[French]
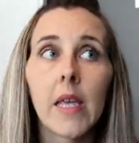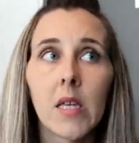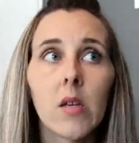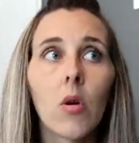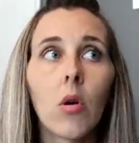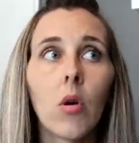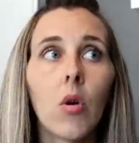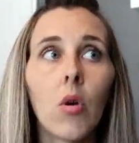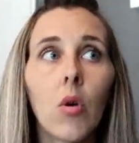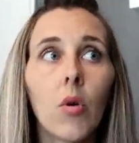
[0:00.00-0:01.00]
Et,
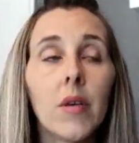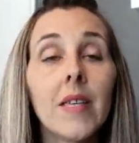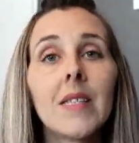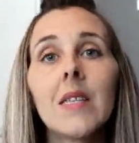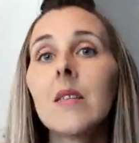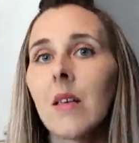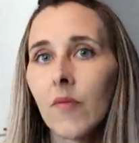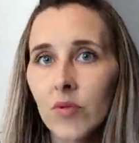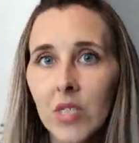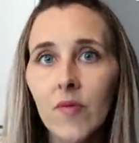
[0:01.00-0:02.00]
euh, si ça
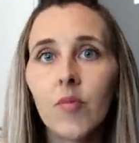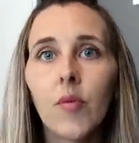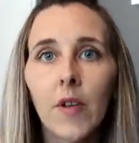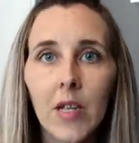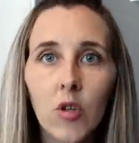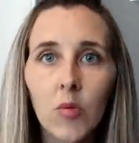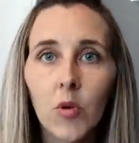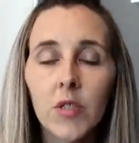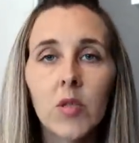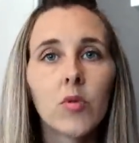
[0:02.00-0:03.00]
vous dit, vous pouvez les
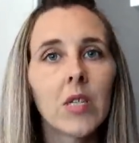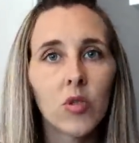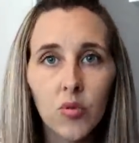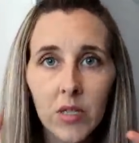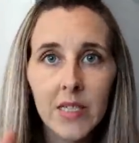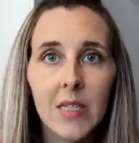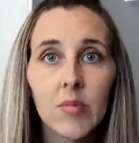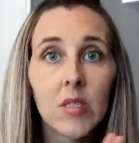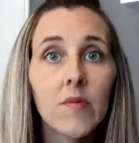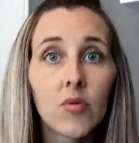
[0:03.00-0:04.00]
commander. Donc il y a tout le
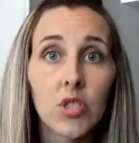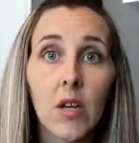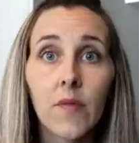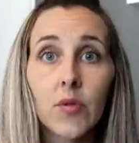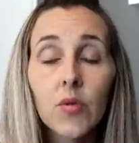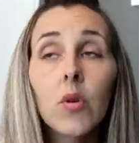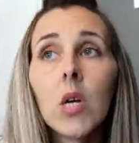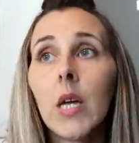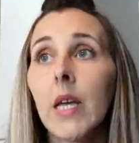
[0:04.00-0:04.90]
descriptif sur chaque photo.